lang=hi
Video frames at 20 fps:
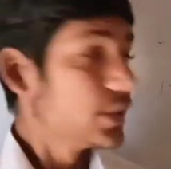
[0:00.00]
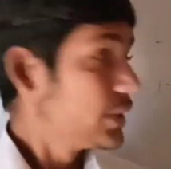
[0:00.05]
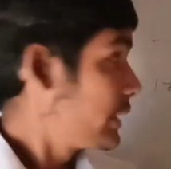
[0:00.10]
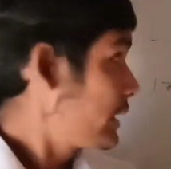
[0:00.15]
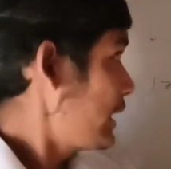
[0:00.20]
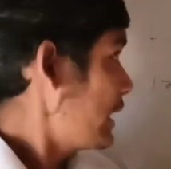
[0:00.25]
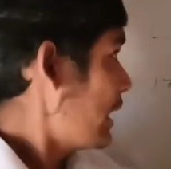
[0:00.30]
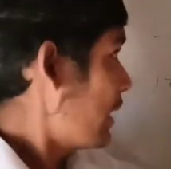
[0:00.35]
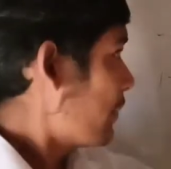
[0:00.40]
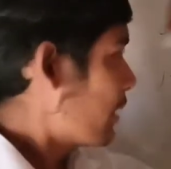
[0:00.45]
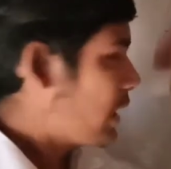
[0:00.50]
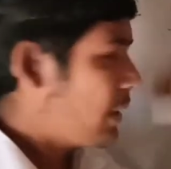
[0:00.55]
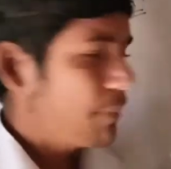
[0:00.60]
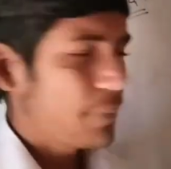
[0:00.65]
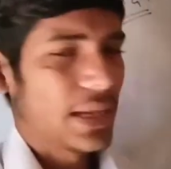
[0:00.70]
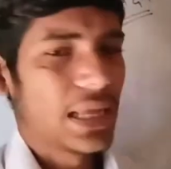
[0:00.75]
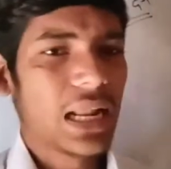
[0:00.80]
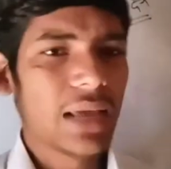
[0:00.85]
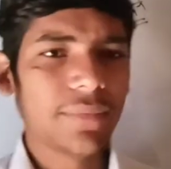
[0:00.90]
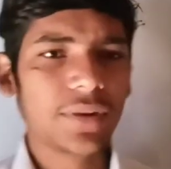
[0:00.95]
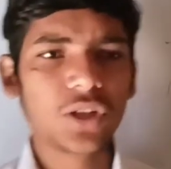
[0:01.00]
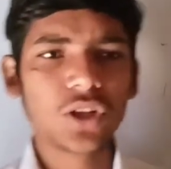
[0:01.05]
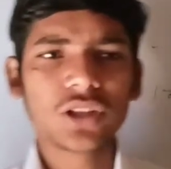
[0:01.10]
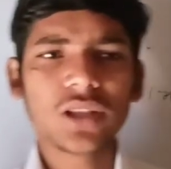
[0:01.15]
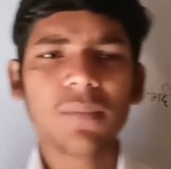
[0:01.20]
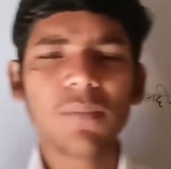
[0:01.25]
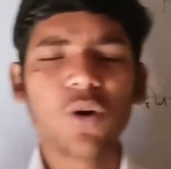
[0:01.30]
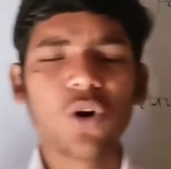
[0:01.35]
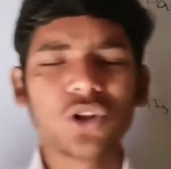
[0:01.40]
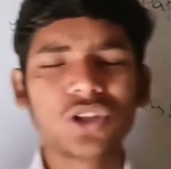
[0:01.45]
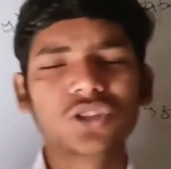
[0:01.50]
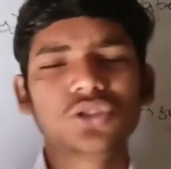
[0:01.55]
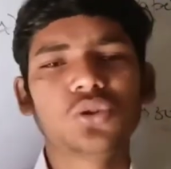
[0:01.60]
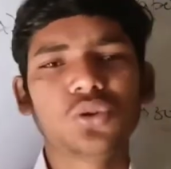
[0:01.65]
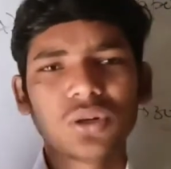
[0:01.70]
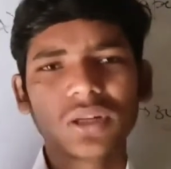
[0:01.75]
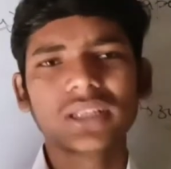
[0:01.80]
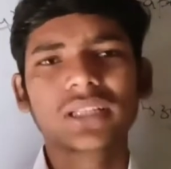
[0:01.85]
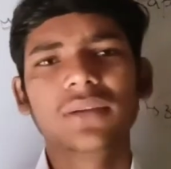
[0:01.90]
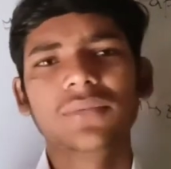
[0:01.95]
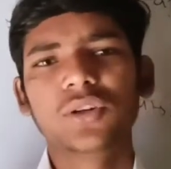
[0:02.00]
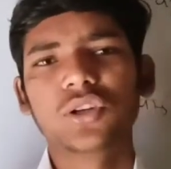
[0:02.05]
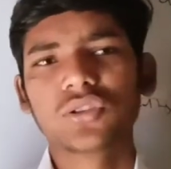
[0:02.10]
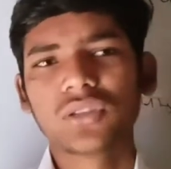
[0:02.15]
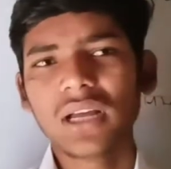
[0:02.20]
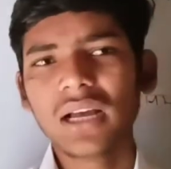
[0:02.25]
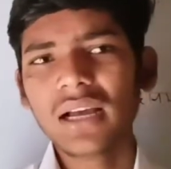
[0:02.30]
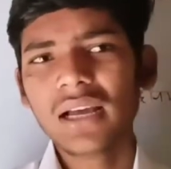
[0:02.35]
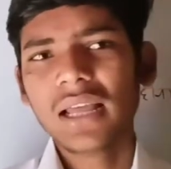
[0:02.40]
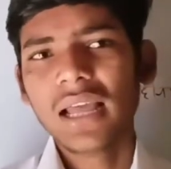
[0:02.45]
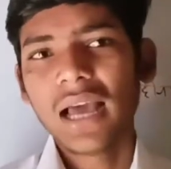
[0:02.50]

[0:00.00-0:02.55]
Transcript: देखिए हमारा पहला वीडियो था बहुत ही छोटा सा वीडियो था